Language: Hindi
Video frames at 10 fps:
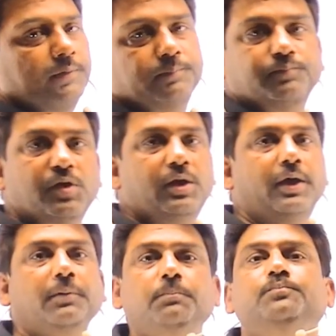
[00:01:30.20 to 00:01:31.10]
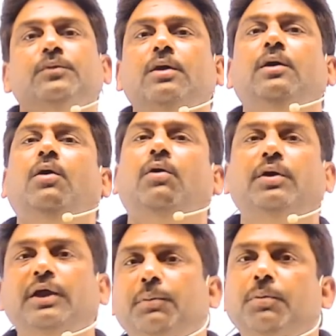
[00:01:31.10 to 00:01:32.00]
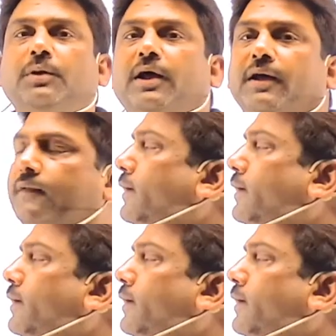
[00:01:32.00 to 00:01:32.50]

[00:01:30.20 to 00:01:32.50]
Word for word: है ठीक है और ये भी बताया